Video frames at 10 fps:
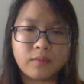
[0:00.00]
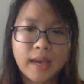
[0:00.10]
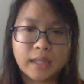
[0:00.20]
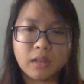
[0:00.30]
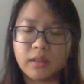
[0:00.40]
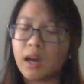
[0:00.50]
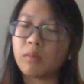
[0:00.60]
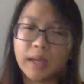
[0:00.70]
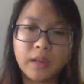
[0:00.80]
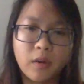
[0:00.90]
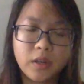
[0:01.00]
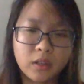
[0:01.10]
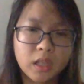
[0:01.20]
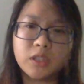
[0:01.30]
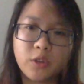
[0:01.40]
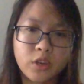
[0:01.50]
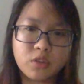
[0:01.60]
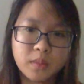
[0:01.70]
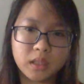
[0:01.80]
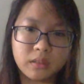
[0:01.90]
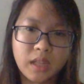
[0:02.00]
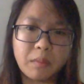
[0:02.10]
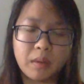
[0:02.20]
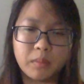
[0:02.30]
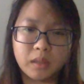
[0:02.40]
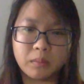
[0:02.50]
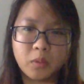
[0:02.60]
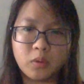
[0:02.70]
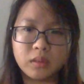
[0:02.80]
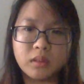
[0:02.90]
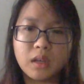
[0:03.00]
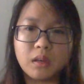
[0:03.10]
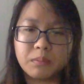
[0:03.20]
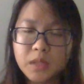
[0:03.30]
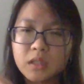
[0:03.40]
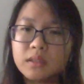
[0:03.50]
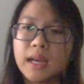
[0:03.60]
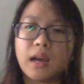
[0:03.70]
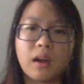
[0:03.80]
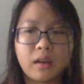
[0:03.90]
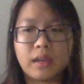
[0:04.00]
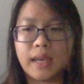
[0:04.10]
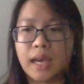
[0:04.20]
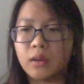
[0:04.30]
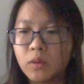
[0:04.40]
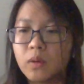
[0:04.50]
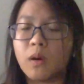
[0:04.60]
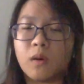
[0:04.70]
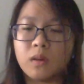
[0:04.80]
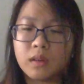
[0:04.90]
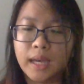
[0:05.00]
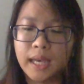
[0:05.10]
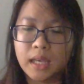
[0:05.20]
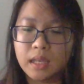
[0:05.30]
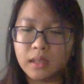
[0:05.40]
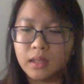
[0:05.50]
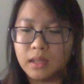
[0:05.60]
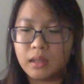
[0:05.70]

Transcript: và nó sẽ không thay đổi được cái tư duy của mình nếu mà mình muốn bước ra khỏi cái khuôn khổ cái